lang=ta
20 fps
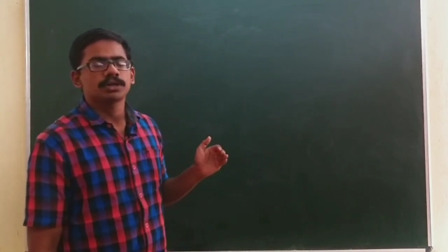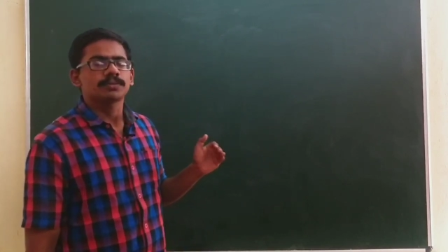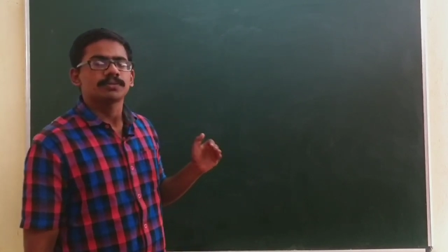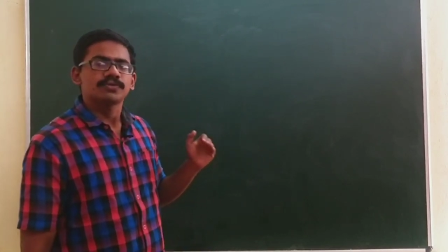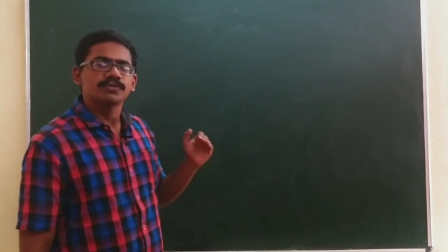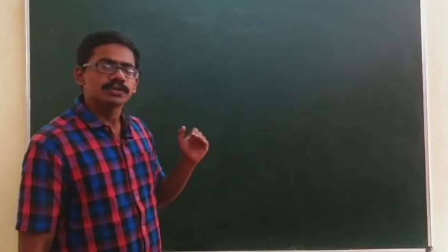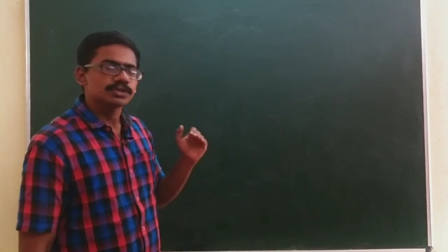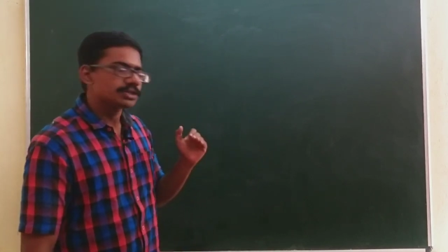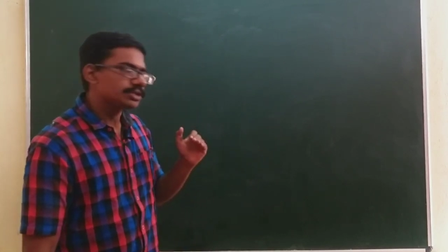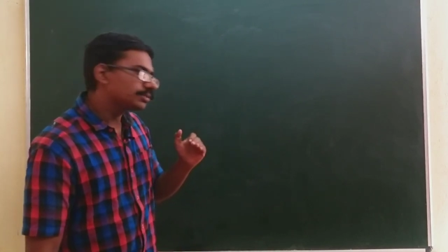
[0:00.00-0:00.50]

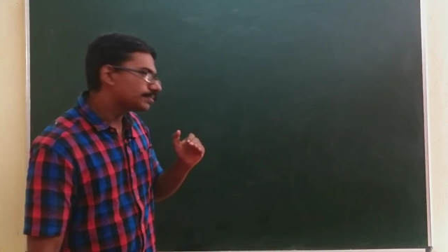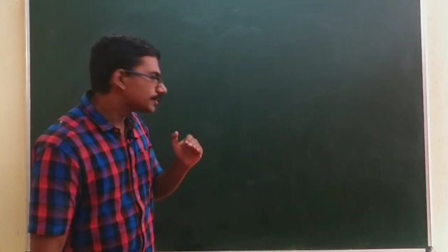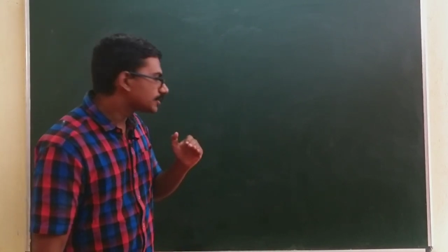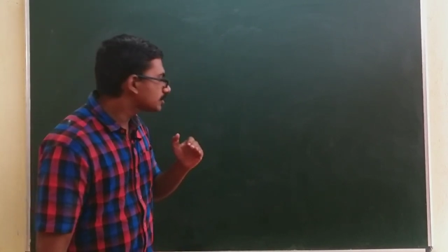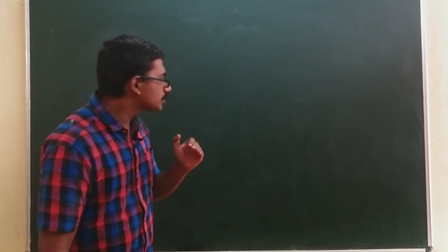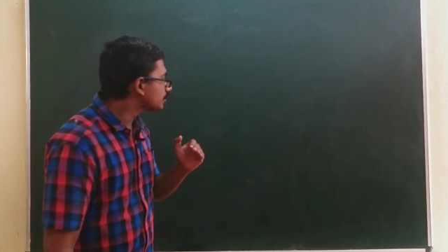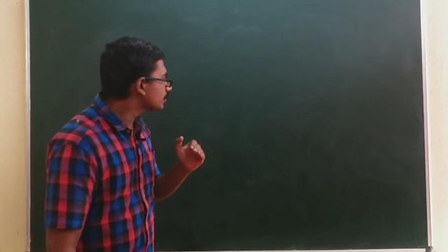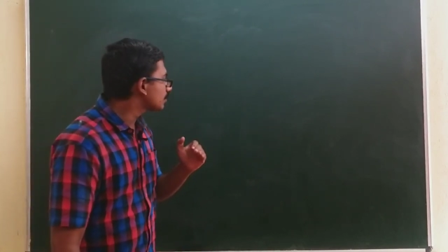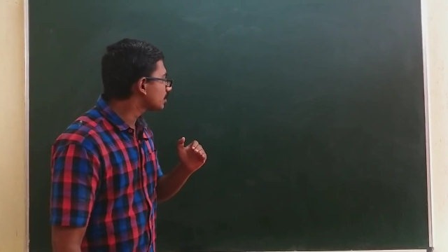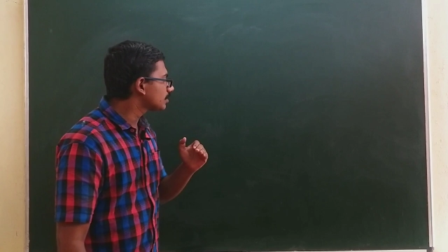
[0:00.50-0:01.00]
நம்ம ஃபஸ்ட்டு
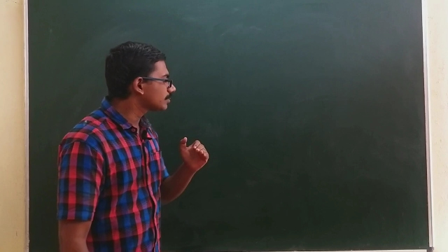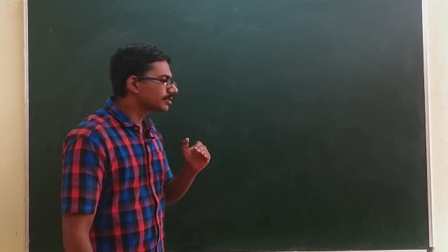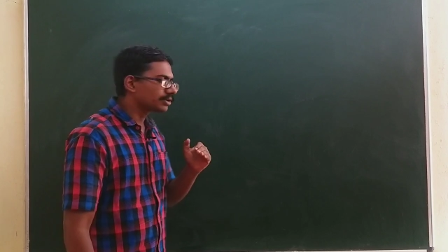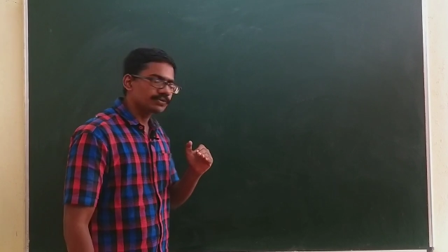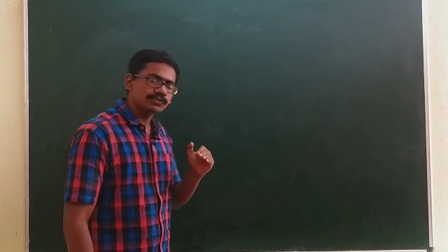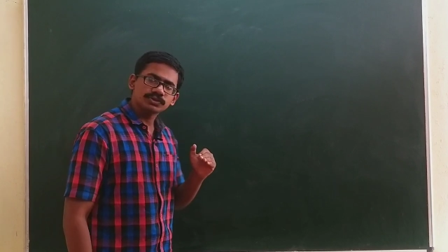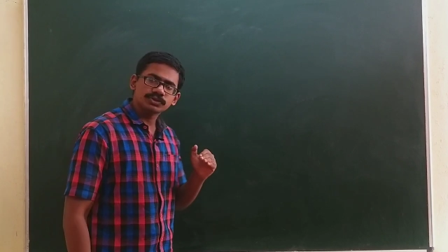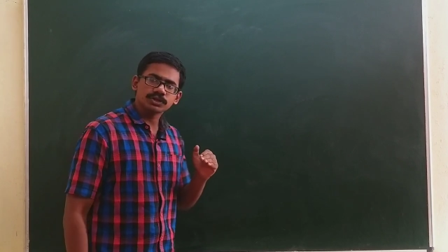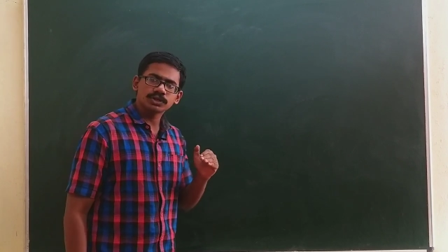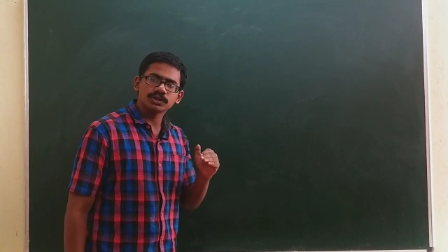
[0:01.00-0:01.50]
படித்த
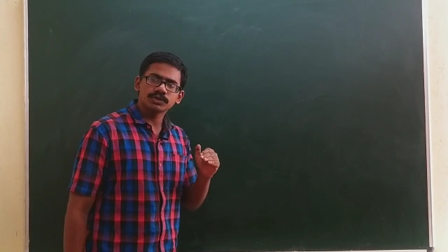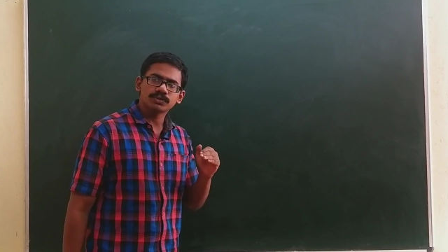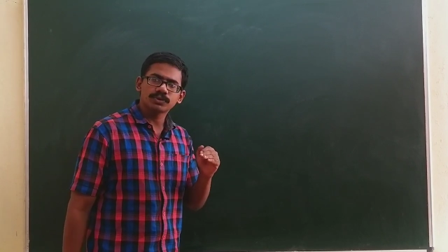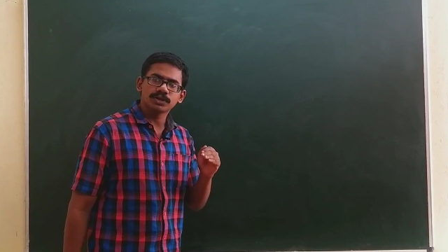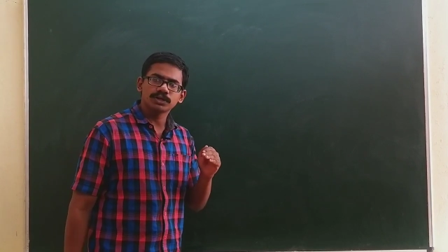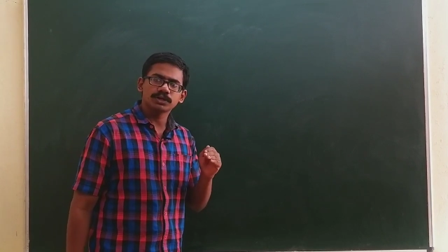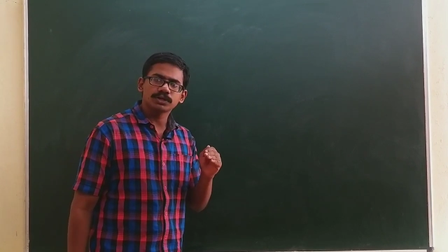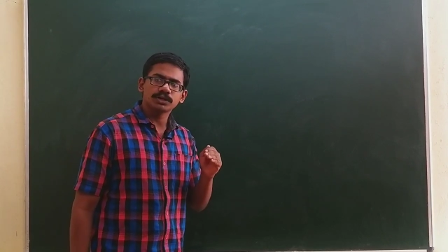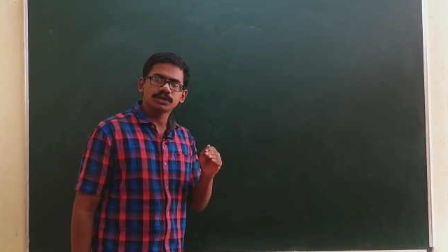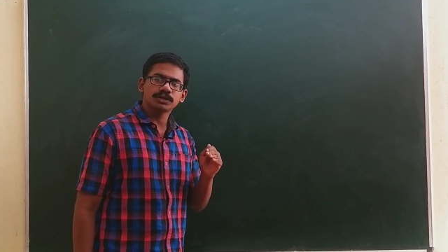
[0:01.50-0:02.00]
ஃபண்டமெண்டல் ஃபிசிக்கல்
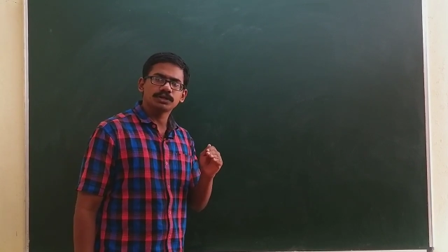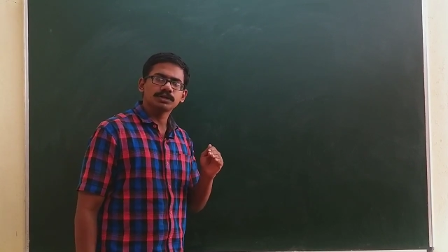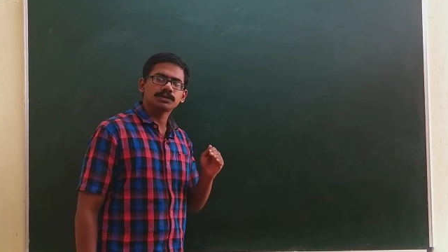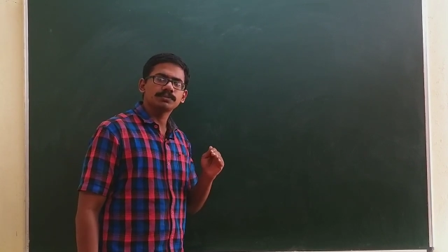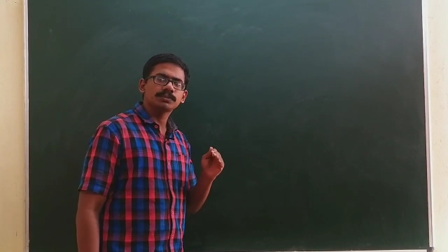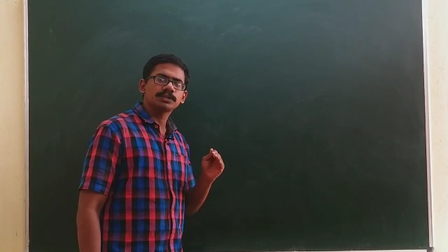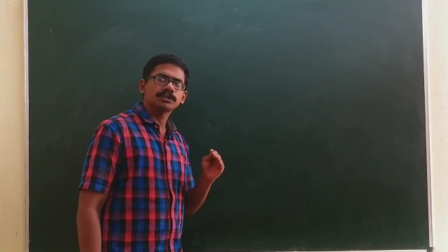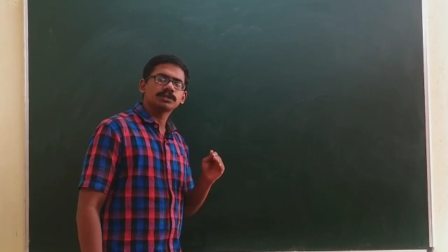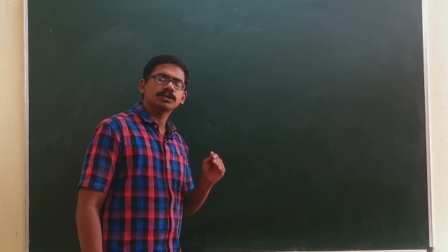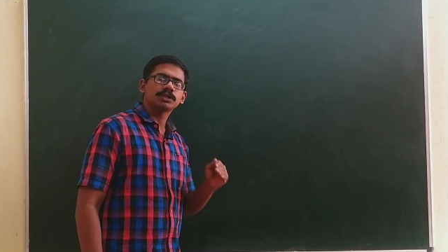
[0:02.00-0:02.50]
குவான்டிட்டி
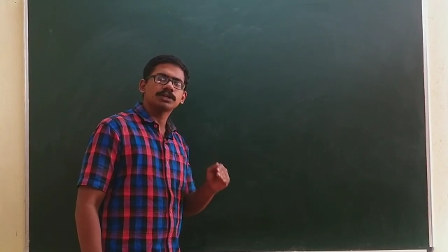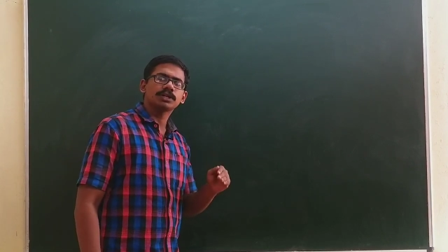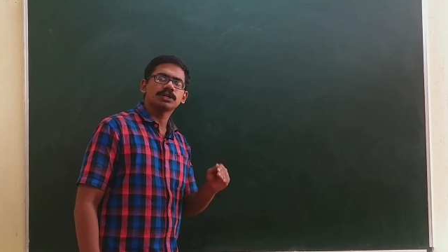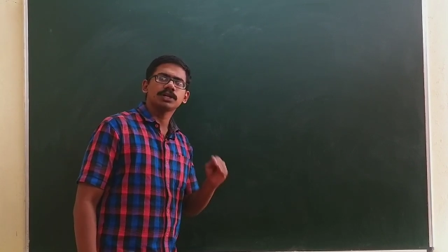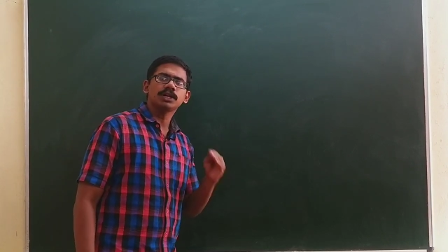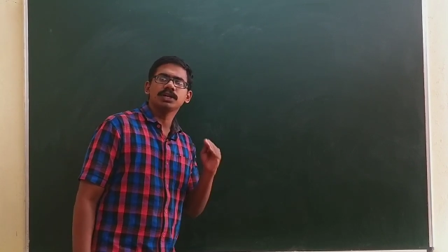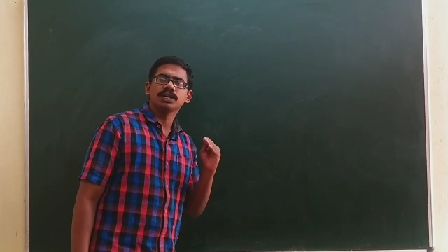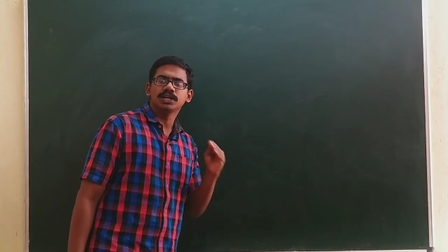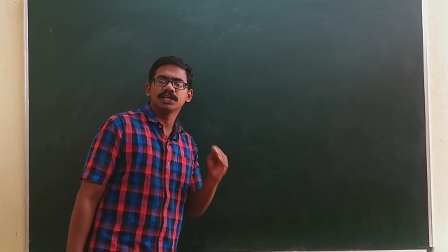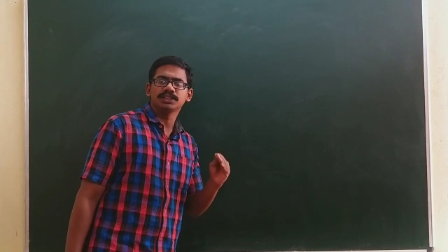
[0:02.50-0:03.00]
என்னென்னு
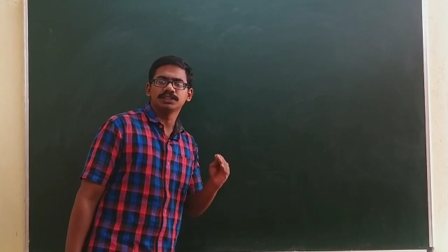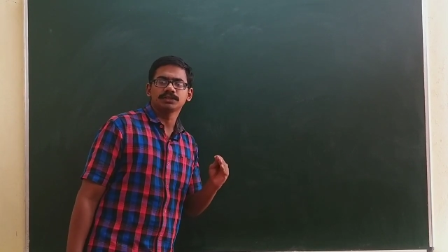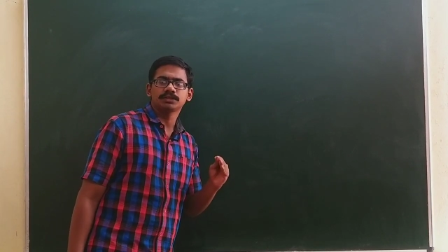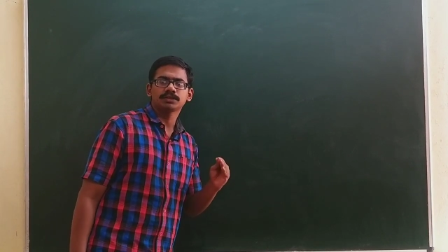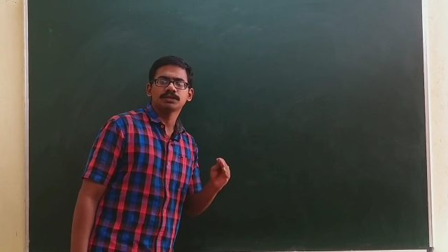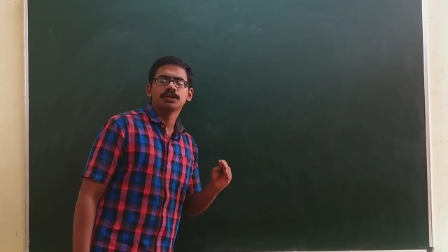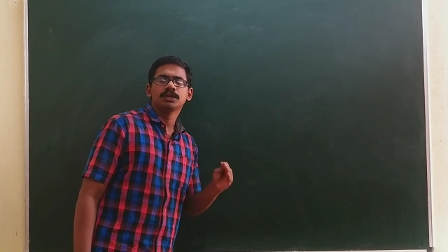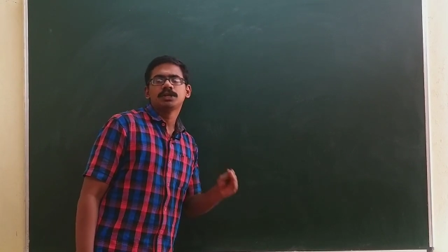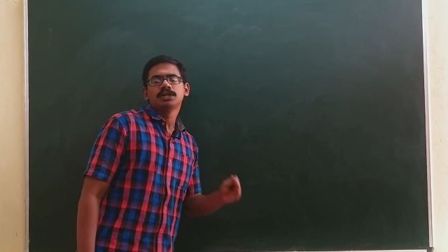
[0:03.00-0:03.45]
பார்த்துட்டிங்கன்னா லென்த்